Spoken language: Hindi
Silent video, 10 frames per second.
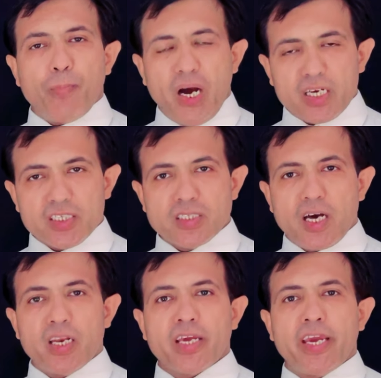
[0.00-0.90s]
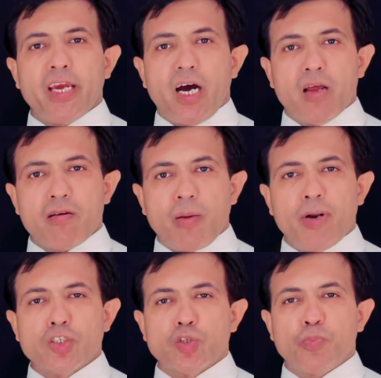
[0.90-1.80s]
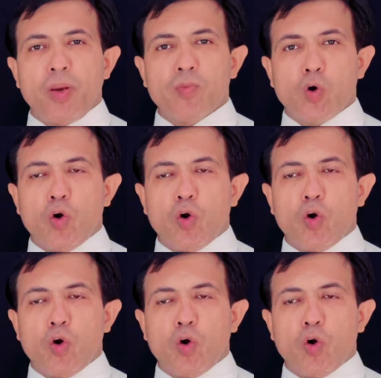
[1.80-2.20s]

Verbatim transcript: पाकिस्तान के ऑनरेबल सुप्रीम